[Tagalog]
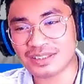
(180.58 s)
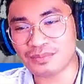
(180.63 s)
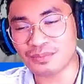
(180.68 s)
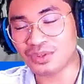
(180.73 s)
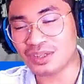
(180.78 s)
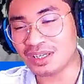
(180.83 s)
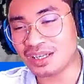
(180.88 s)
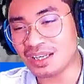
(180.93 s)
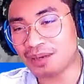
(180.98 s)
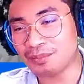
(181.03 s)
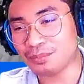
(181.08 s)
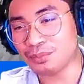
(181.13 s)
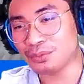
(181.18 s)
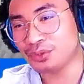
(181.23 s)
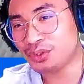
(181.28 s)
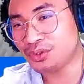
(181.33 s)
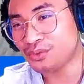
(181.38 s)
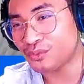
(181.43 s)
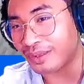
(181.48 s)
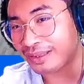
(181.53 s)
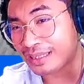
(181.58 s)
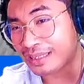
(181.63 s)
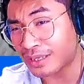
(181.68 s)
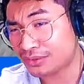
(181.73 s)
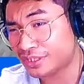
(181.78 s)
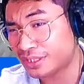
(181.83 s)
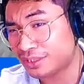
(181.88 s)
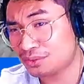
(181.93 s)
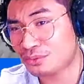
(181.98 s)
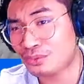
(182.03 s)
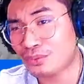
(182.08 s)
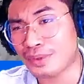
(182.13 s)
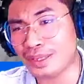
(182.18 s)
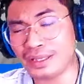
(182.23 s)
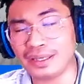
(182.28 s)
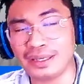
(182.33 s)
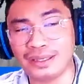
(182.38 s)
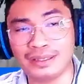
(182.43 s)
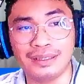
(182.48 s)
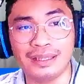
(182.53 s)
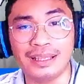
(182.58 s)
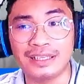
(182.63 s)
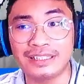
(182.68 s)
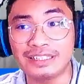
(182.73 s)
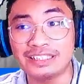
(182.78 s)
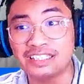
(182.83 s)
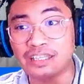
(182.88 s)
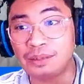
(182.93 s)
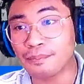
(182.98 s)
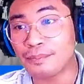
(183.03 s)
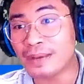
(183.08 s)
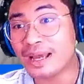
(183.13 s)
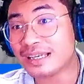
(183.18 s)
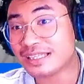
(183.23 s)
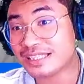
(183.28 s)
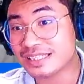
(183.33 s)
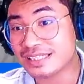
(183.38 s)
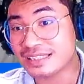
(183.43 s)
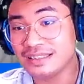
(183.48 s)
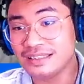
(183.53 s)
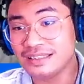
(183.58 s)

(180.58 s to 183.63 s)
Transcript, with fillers: mura lang po yun. 1,200 ang isang box.